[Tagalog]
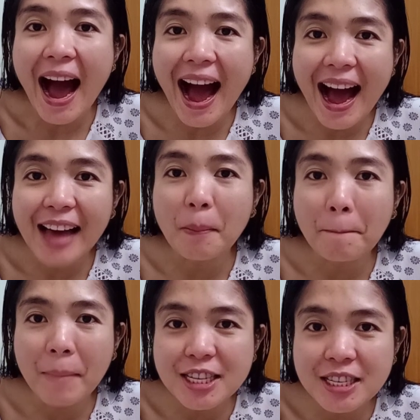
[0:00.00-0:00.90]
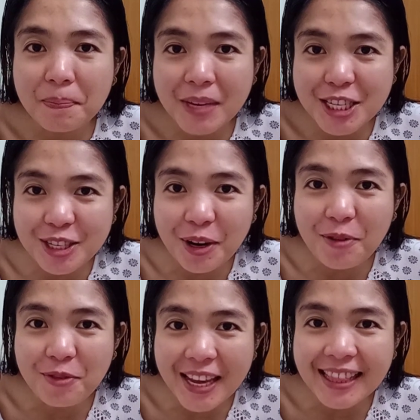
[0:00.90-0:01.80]
at Mr.
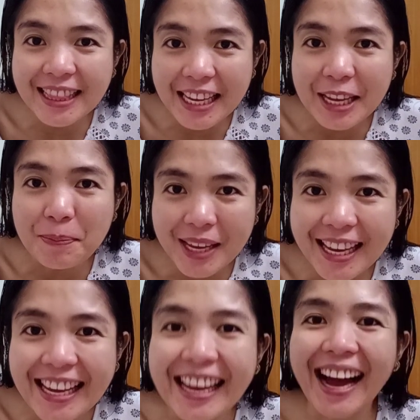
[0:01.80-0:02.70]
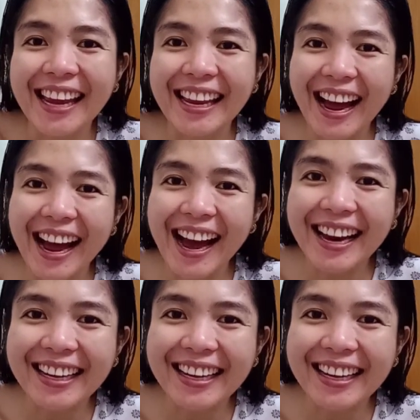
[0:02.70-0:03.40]
Vim TV. Ayan,